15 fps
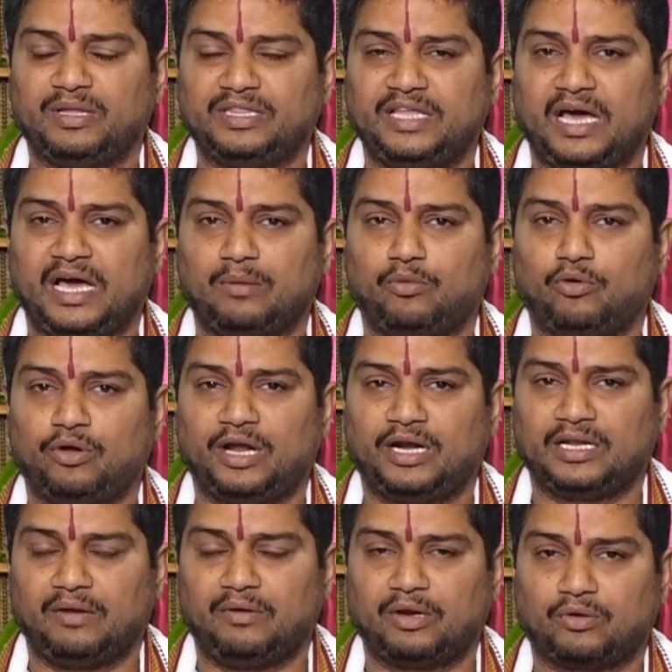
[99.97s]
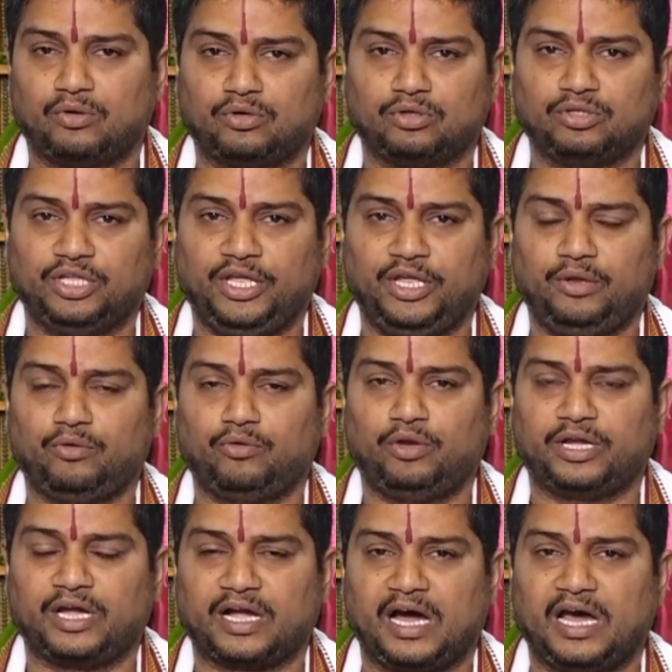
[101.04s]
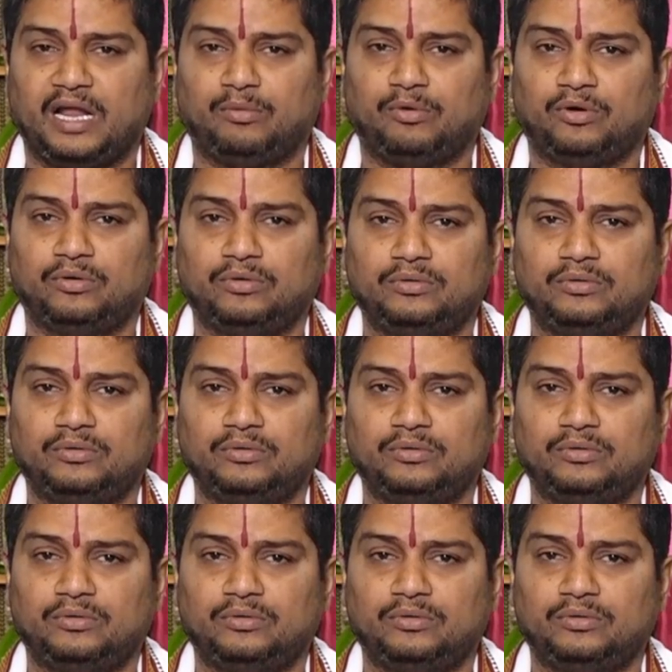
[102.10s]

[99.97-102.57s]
మధ్యాహ్నం మూడు గంటల వరకు ఉంటుంది గులిక కాలము